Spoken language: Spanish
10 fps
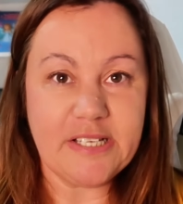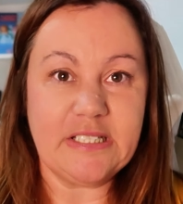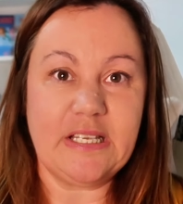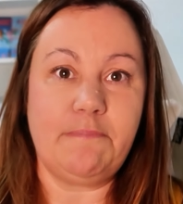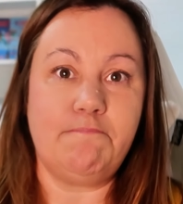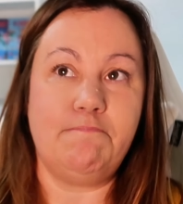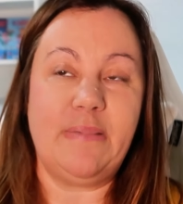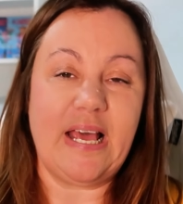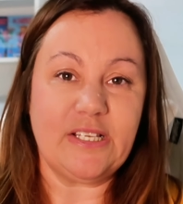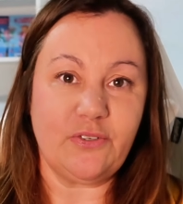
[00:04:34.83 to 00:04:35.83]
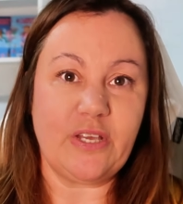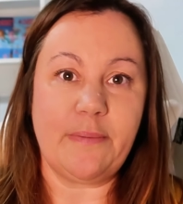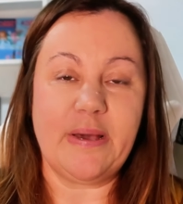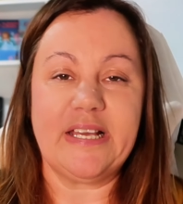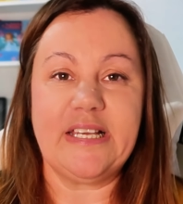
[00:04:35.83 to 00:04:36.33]
que ese plazo y
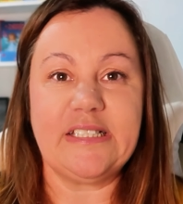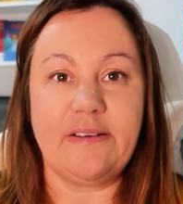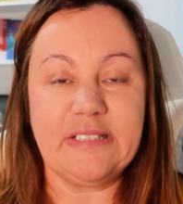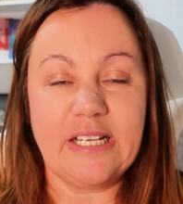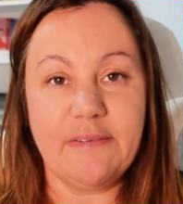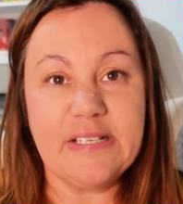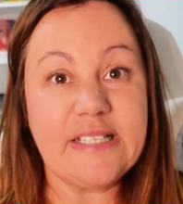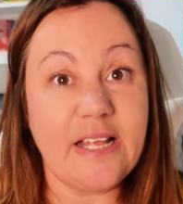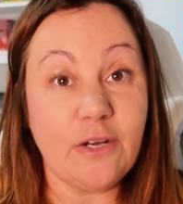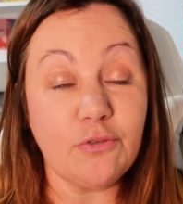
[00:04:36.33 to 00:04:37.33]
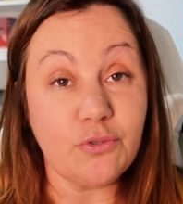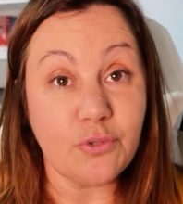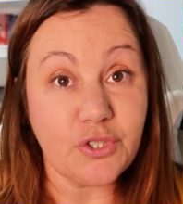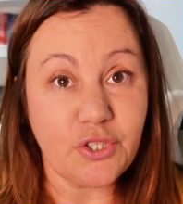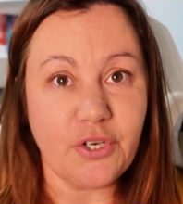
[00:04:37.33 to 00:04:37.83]
además que ya estaba tan avanzada la
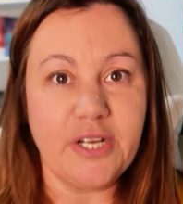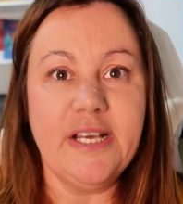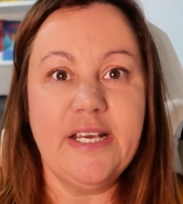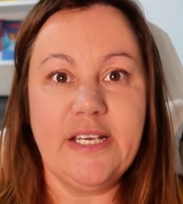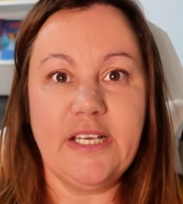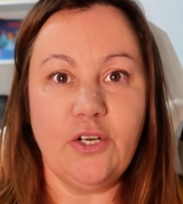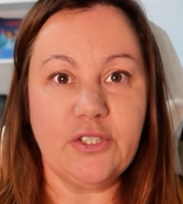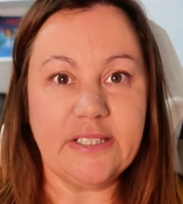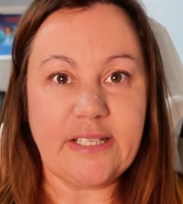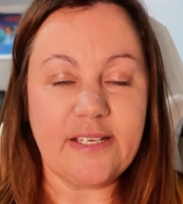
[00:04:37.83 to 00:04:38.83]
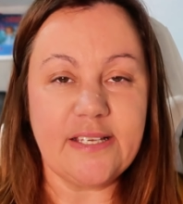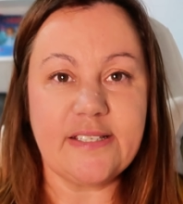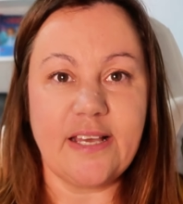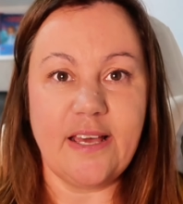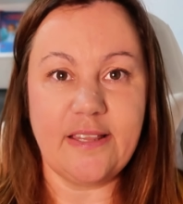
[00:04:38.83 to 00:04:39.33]
construcción y los detalles
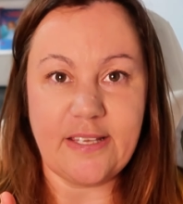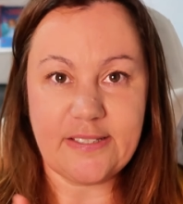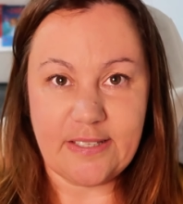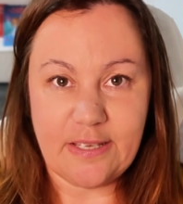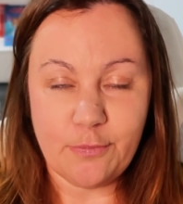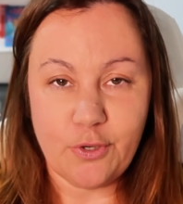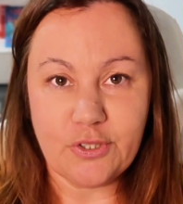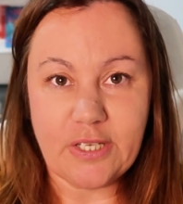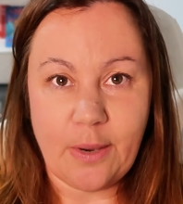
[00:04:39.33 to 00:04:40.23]
que decidimos